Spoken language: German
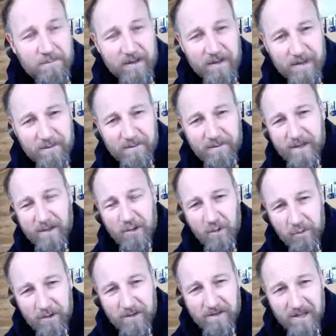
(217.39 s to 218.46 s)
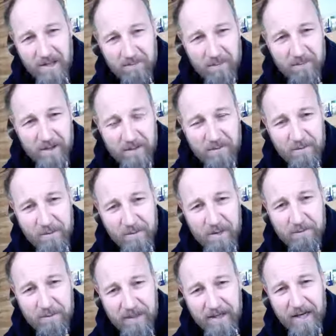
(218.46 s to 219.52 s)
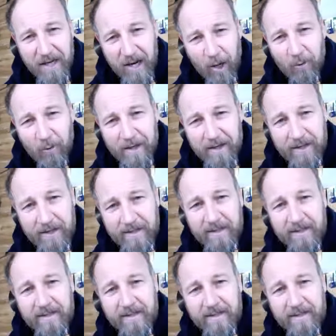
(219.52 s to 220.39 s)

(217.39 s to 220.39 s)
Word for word: Briefe entschuldigen sich immer für die furchtbare Klaue,